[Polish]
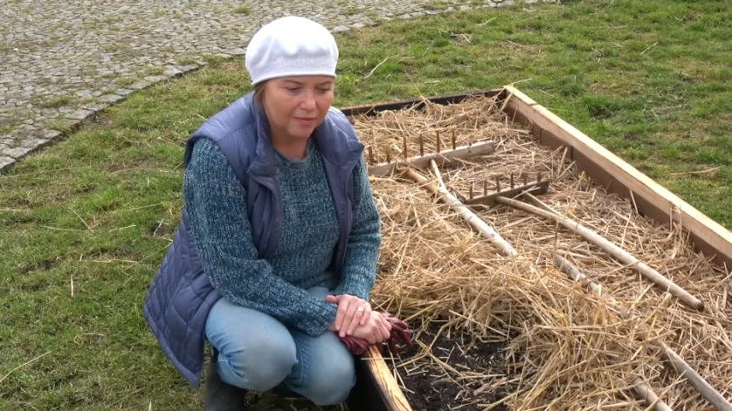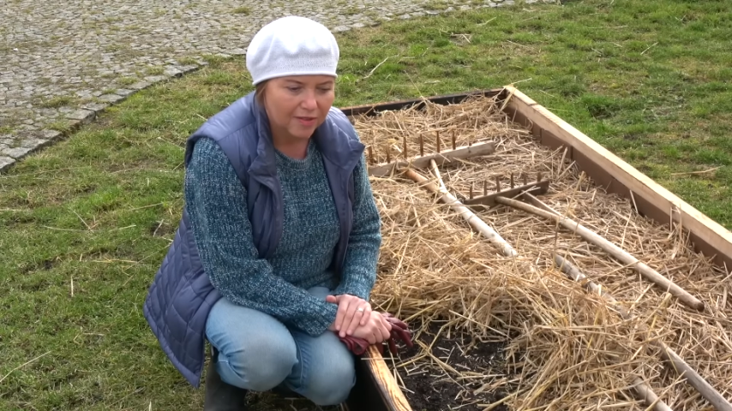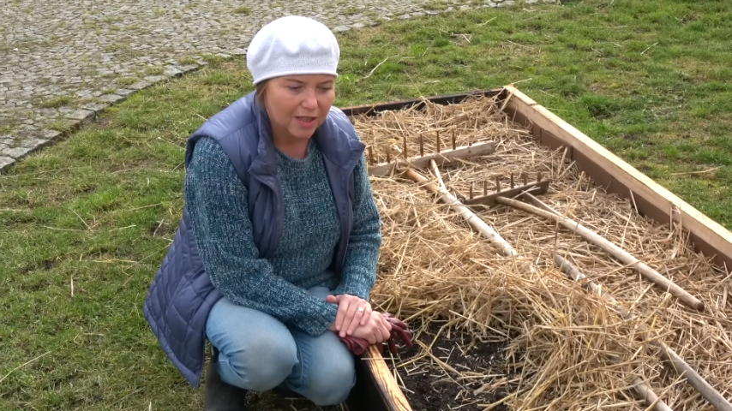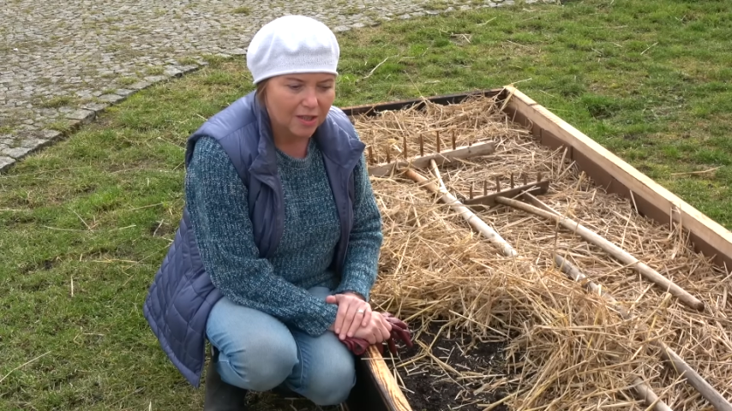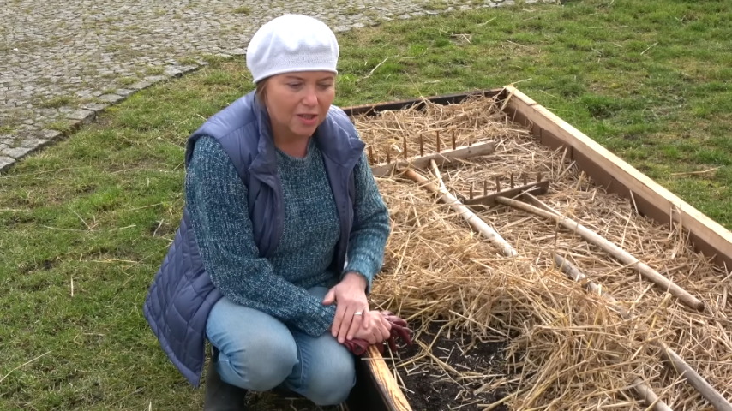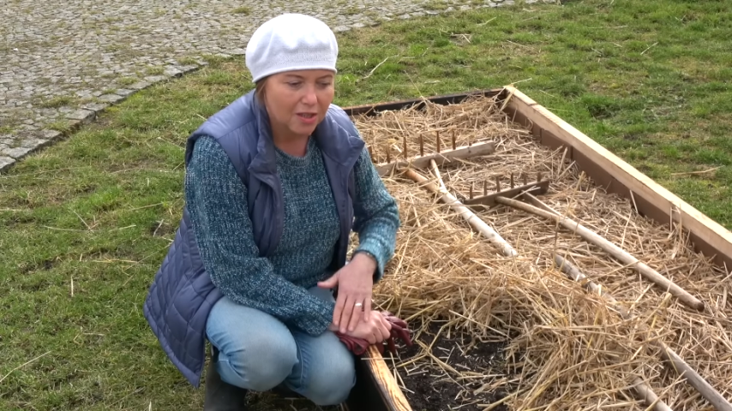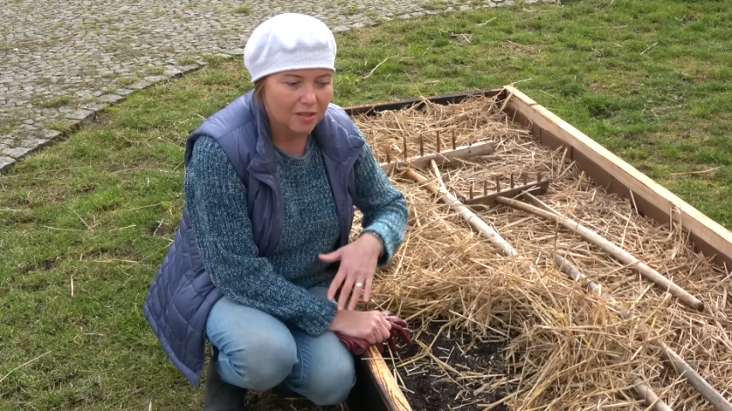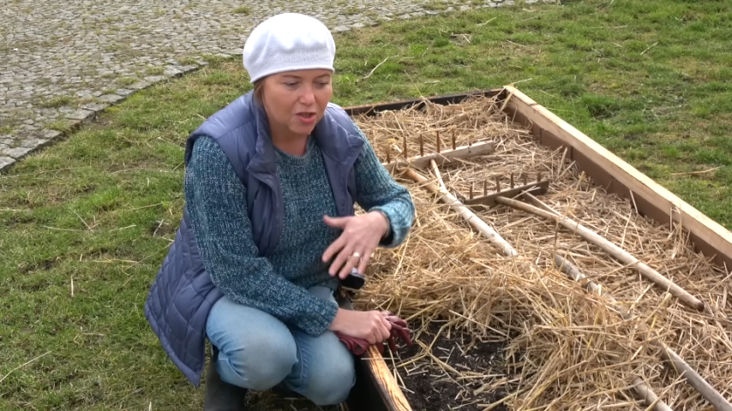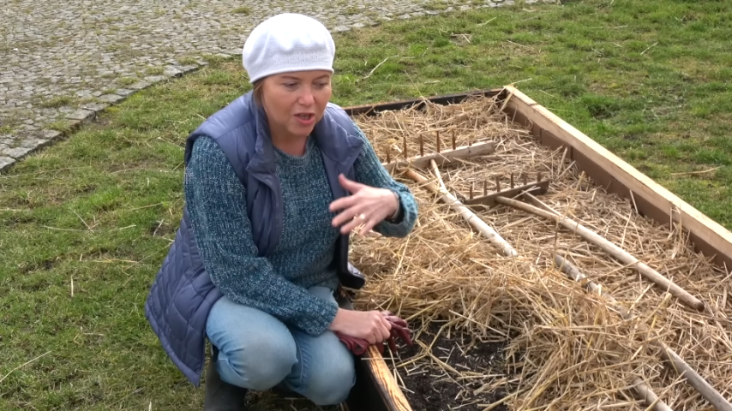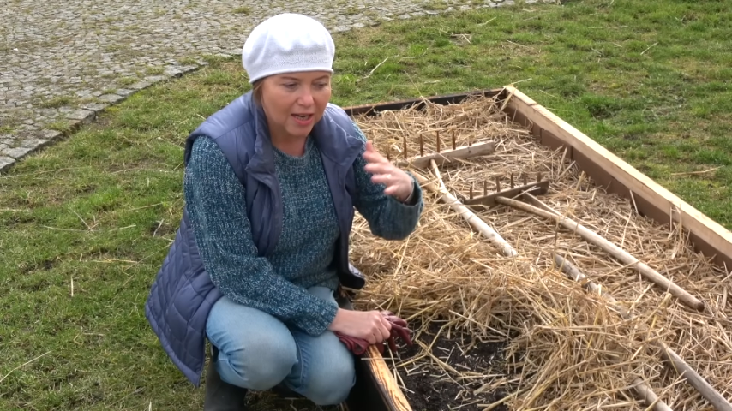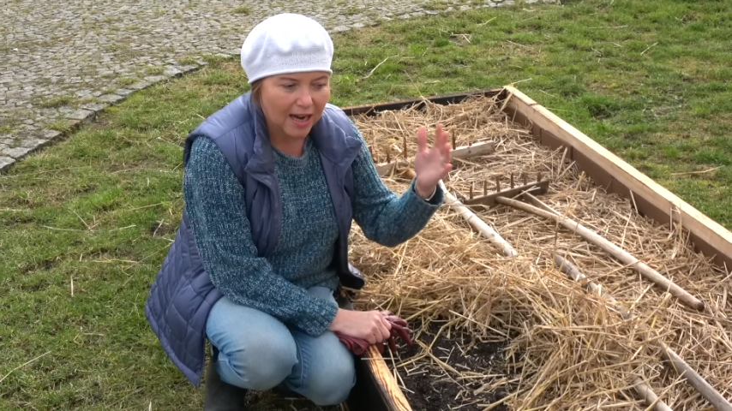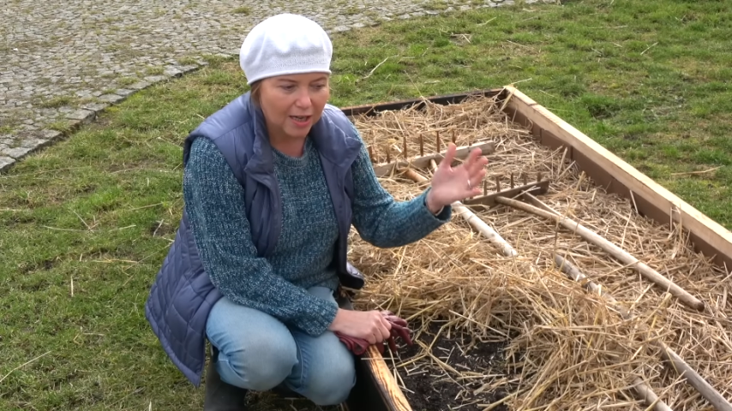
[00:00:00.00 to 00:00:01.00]
i wtedy
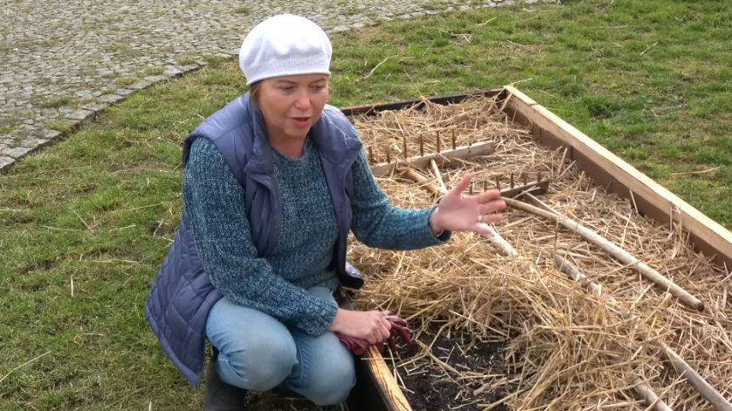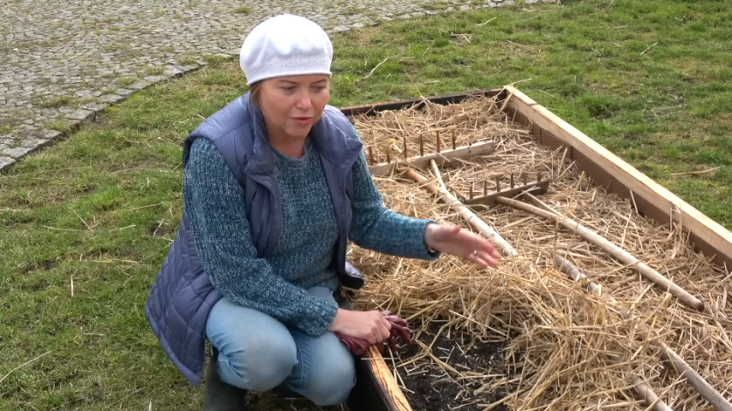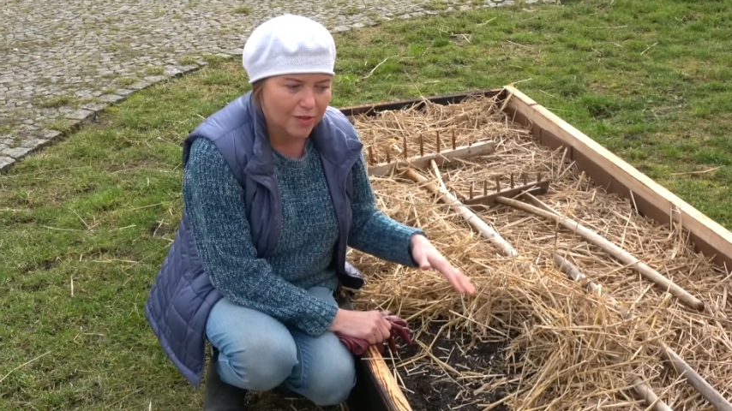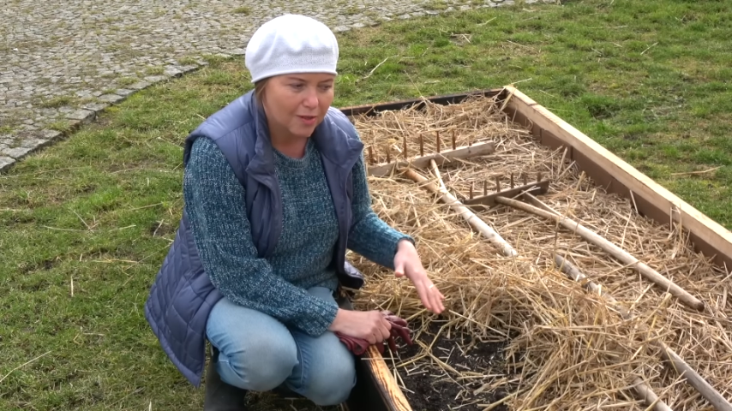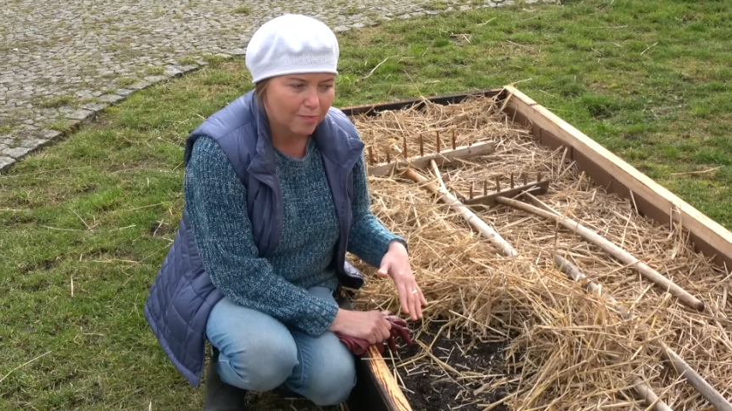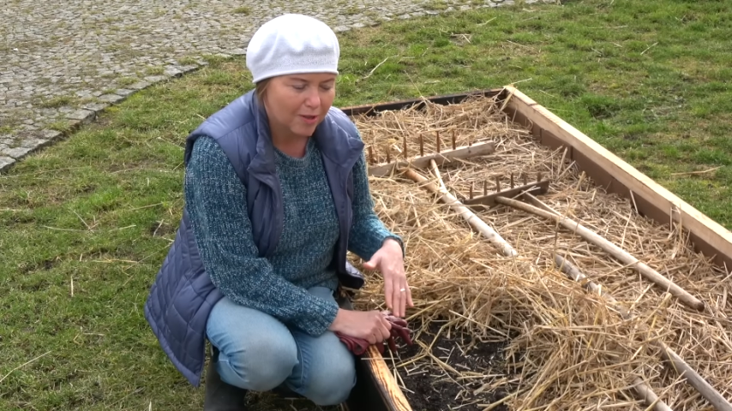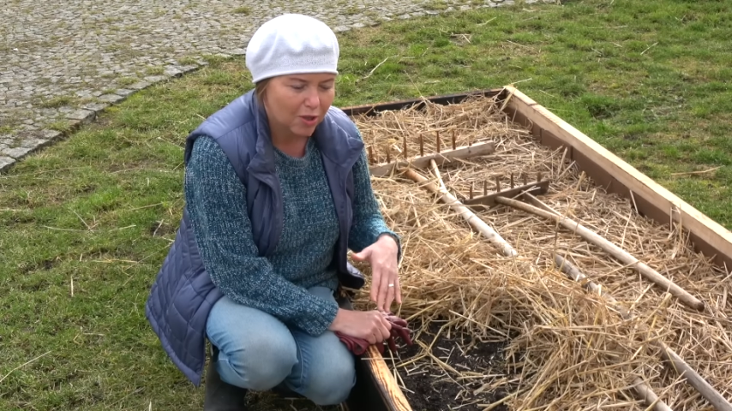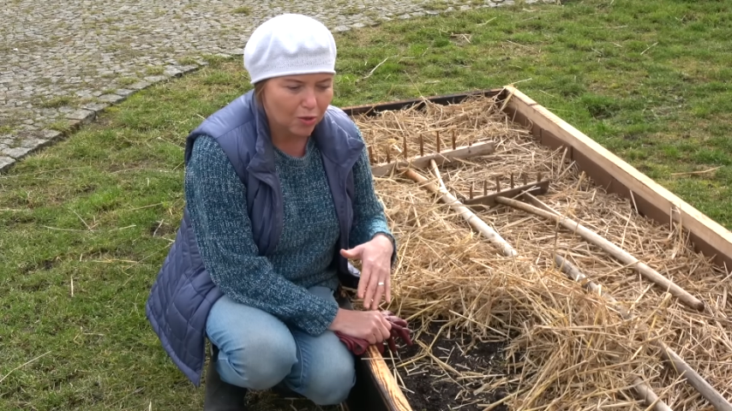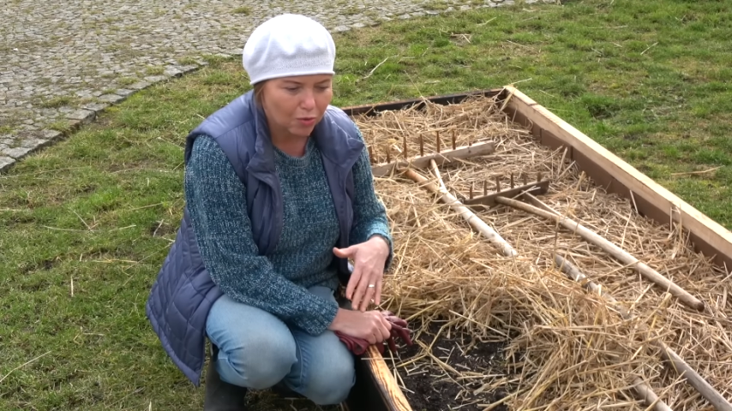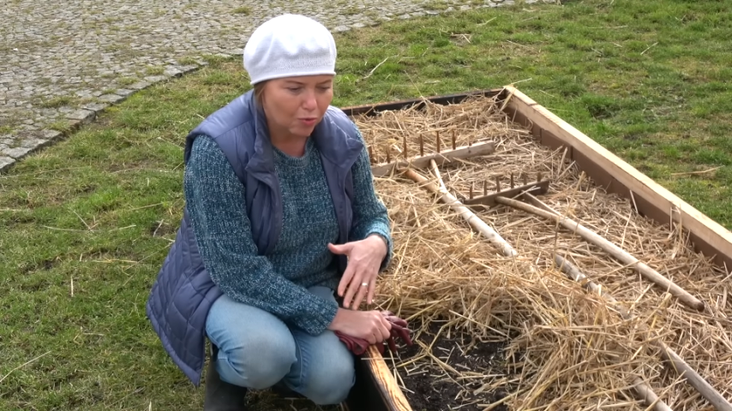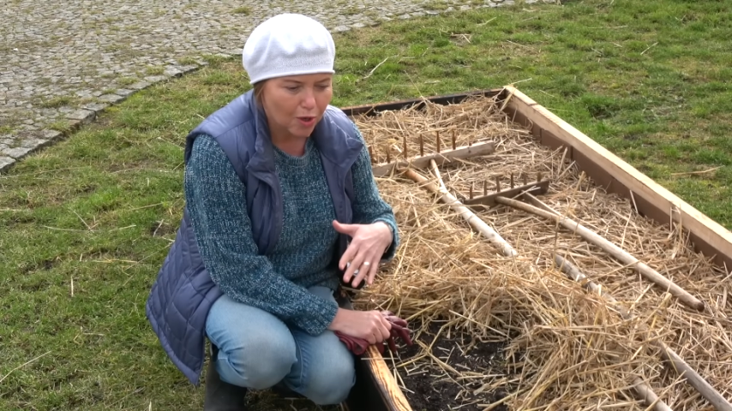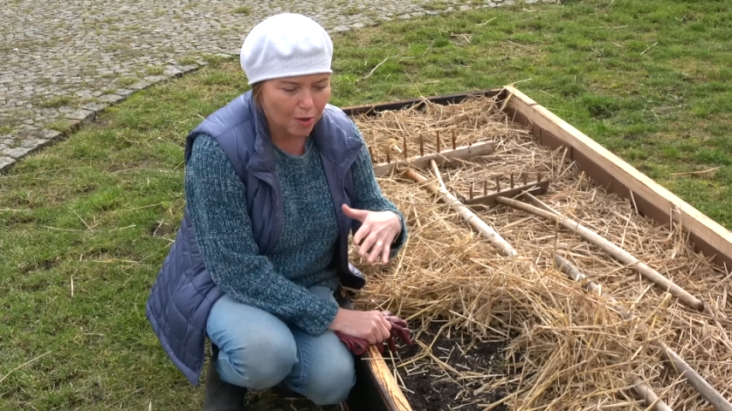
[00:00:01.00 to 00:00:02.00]
czekając zbyt
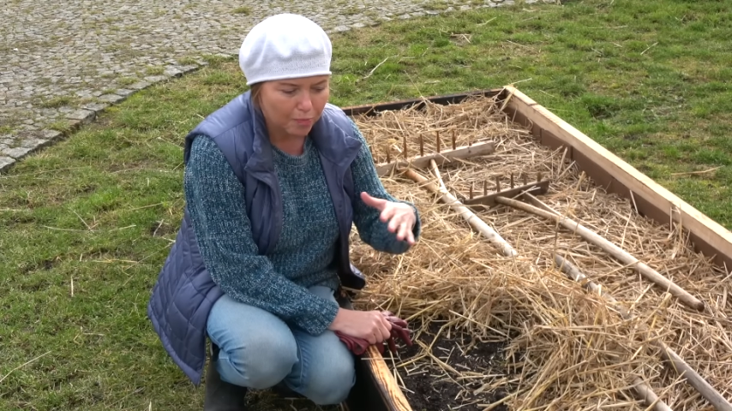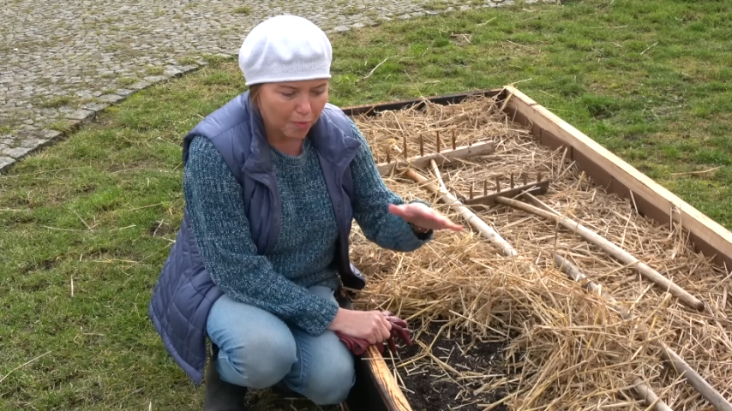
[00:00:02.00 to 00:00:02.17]
długo,